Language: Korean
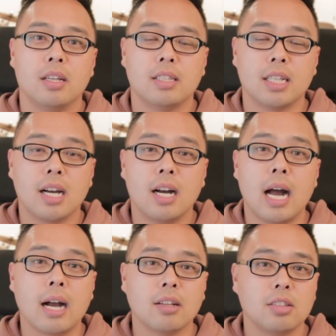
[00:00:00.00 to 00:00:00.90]

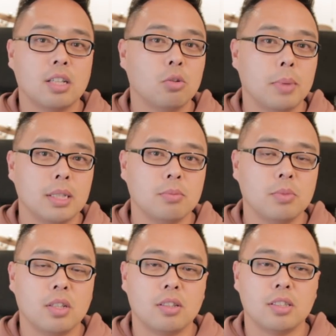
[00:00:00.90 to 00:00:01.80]
제가 아까 전에도
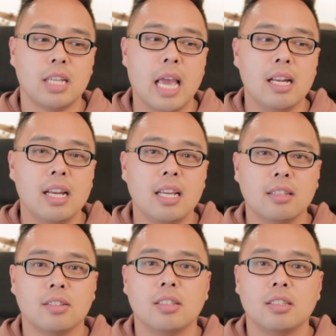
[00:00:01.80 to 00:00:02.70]
말씀드렸듯이
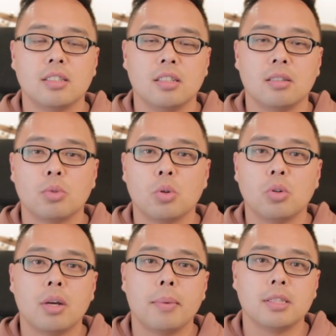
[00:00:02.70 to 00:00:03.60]
엘에이에서는 지금
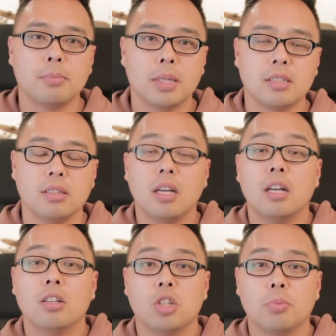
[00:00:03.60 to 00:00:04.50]
코로나 바이러스 백신
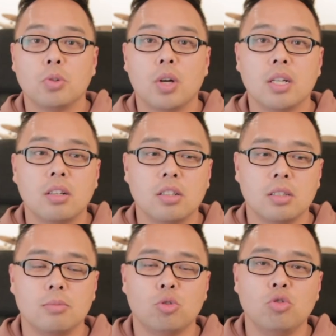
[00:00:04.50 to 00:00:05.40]
접종하는 거
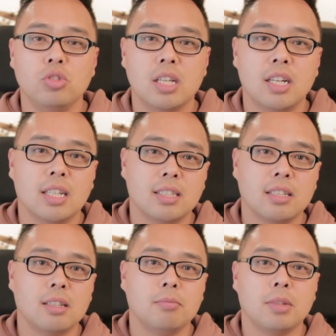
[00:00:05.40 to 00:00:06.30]
지금 중단을 한
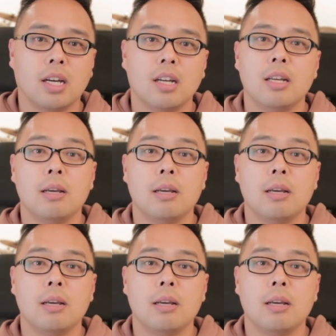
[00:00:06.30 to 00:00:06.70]
상태입니다.